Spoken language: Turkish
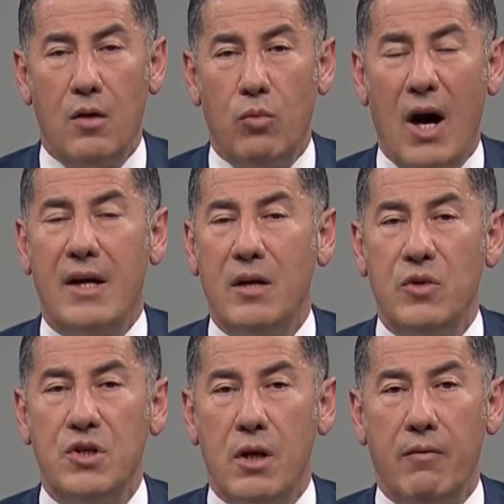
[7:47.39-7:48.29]

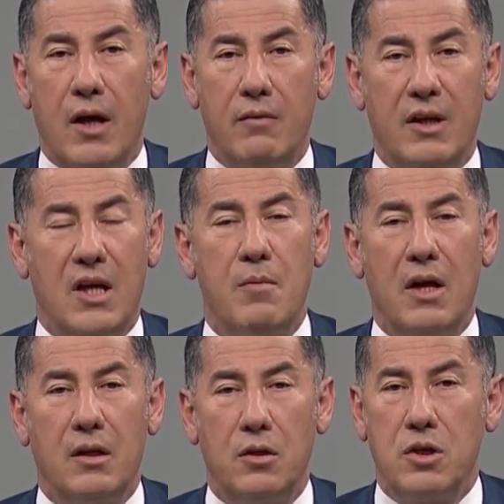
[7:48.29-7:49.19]
Muharrem İnce var ve
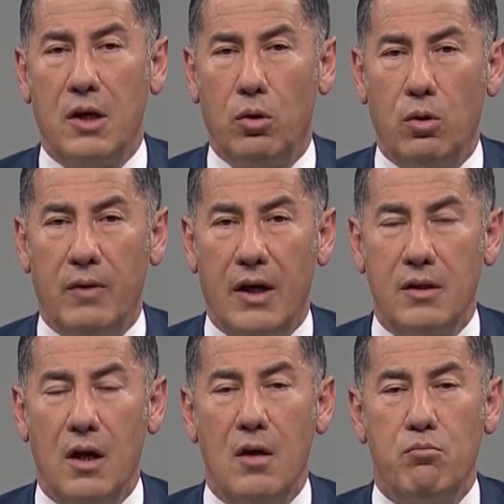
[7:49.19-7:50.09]
Kemal Kılıçdaroğlu var.